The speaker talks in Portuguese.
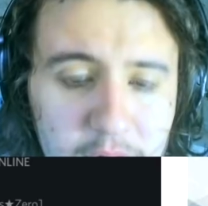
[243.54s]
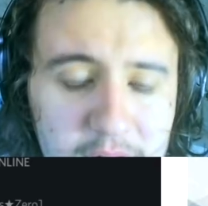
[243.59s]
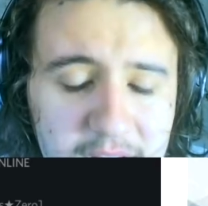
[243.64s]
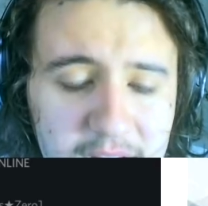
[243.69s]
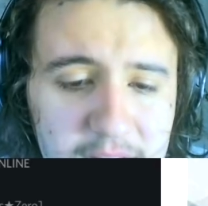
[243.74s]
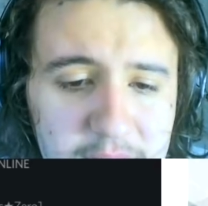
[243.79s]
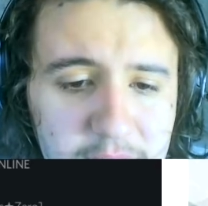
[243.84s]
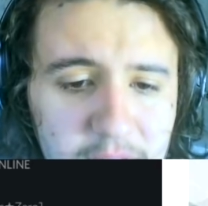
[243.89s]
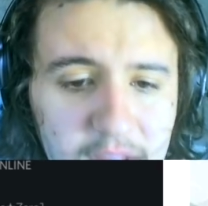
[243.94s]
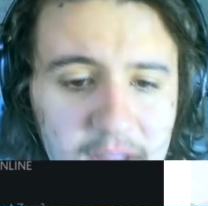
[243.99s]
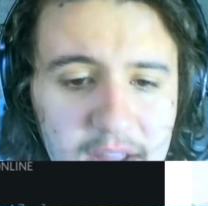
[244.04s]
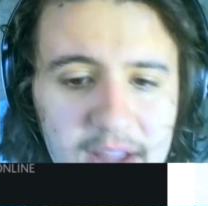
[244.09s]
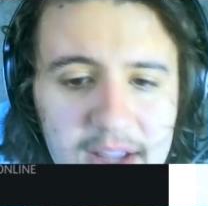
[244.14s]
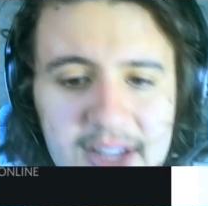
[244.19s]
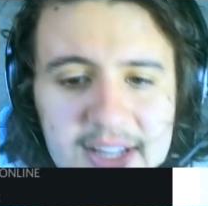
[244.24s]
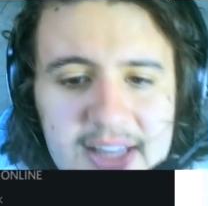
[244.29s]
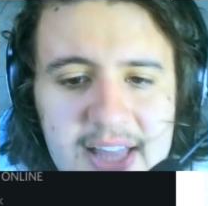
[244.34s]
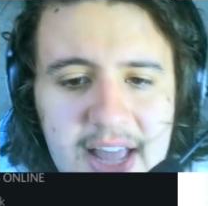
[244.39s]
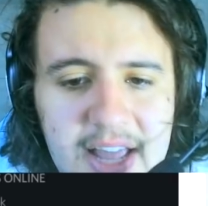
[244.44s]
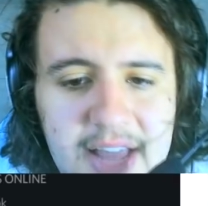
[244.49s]
invocado.
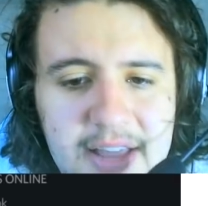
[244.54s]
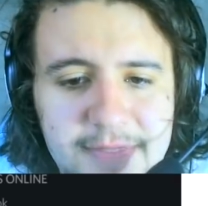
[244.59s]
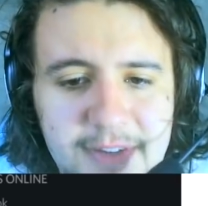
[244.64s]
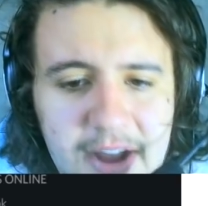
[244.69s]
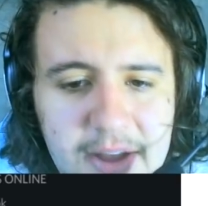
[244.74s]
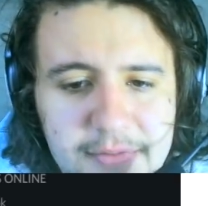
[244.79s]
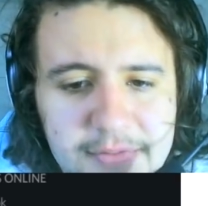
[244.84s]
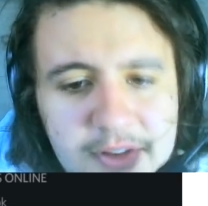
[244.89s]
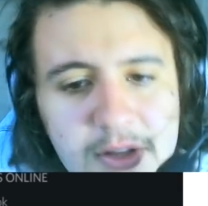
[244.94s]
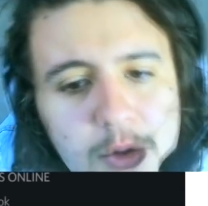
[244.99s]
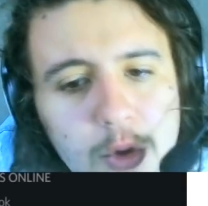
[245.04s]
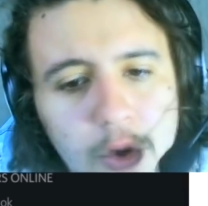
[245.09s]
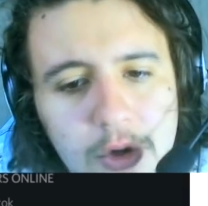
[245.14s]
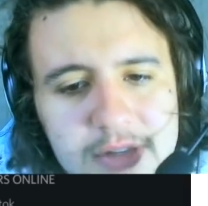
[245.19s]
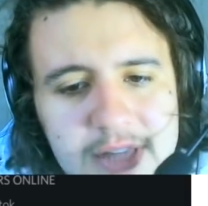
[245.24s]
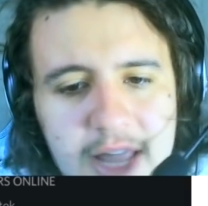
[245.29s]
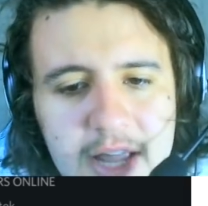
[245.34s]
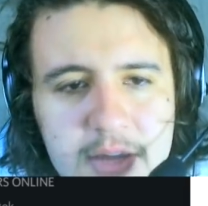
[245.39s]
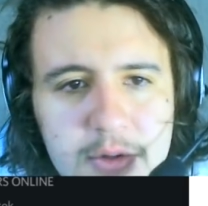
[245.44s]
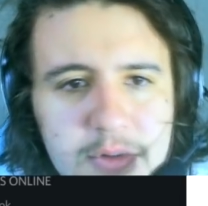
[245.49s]
E daí vai vir
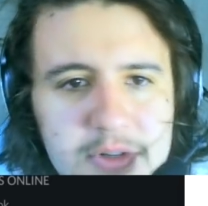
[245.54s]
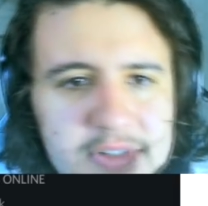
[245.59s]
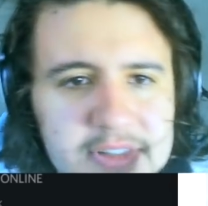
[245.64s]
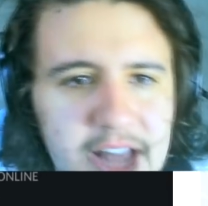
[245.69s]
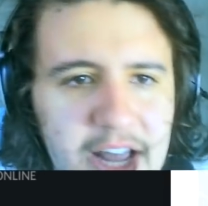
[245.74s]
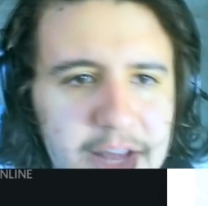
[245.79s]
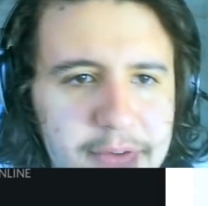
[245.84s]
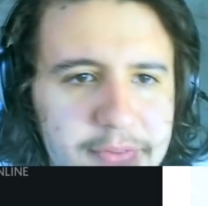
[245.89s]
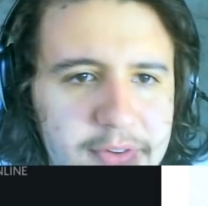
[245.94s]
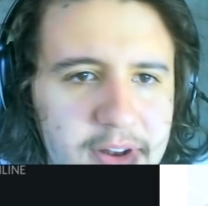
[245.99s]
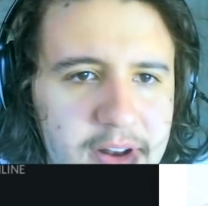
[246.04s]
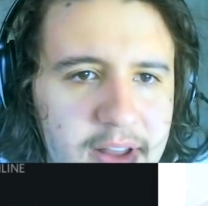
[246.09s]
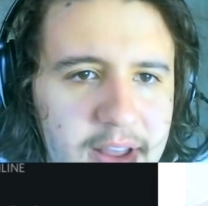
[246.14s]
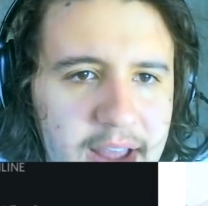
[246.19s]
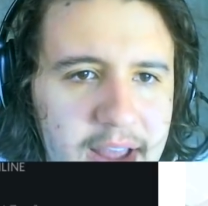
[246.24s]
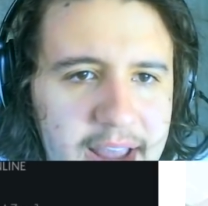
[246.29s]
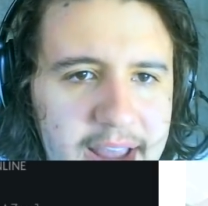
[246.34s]
no deck do Slifer